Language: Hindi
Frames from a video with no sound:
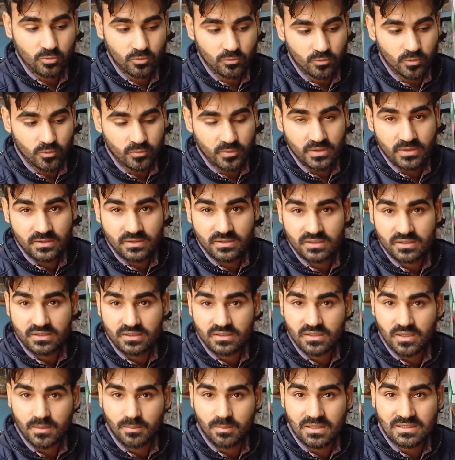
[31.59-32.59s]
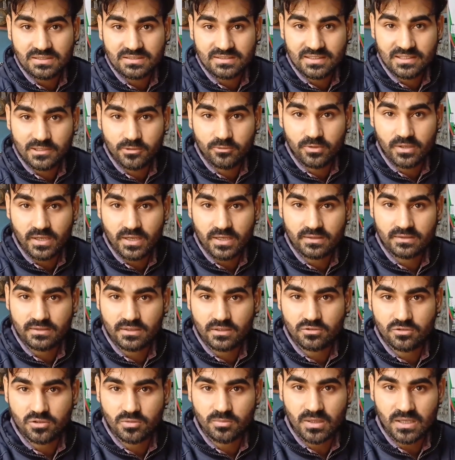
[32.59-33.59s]
वो भी डबल स्लीव के
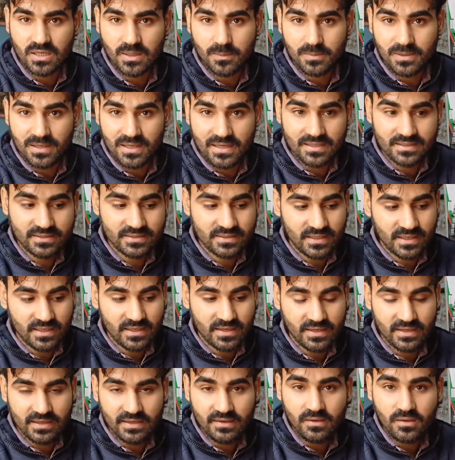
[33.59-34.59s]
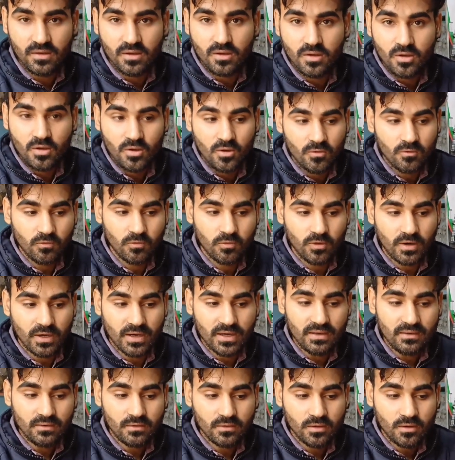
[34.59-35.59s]
अंदर जो हमारा प्लायर दिया गया है वो
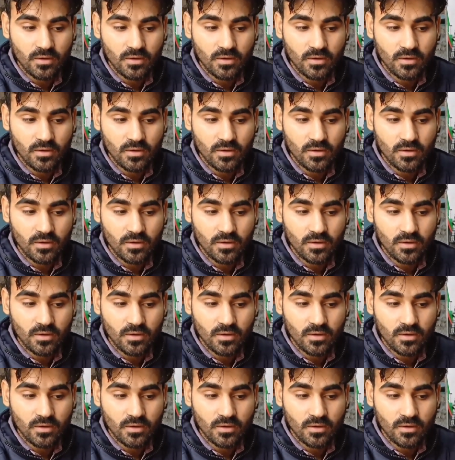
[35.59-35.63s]
है